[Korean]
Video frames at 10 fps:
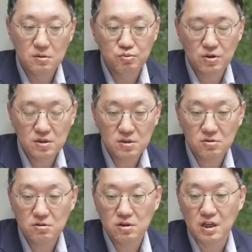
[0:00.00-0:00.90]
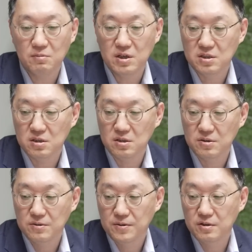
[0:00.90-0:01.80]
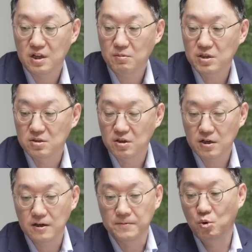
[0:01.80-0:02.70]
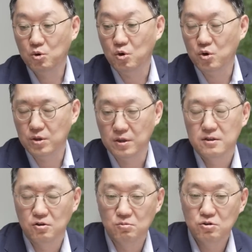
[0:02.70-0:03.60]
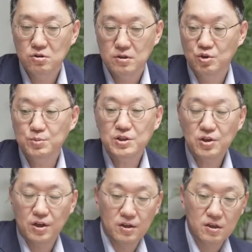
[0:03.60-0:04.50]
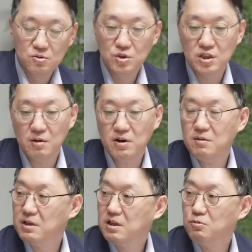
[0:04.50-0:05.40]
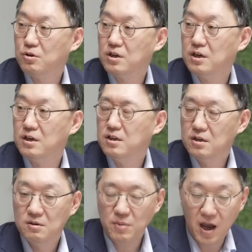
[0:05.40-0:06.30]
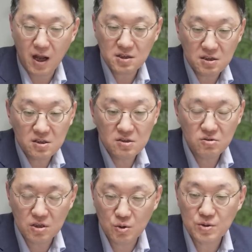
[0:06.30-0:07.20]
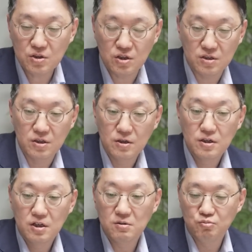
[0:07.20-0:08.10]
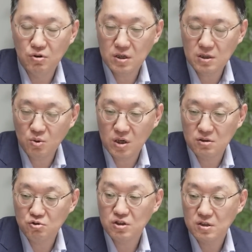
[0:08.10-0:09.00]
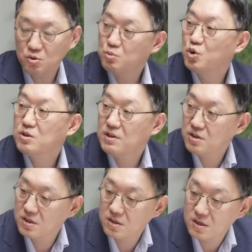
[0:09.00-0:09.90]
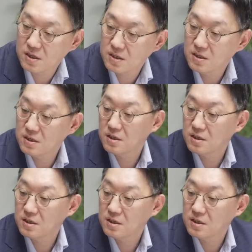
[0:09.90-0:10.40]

이런 불확실성들이 남아 있잖아요. 네. 네 남아 있으니까 그런 너무 휩싸이는 요새 테마가 많다 보니까 막 차트 쓴 거에 휩쓰이는 이런 부안에동하는 투자는 좀 조심하셔야 된다. 네.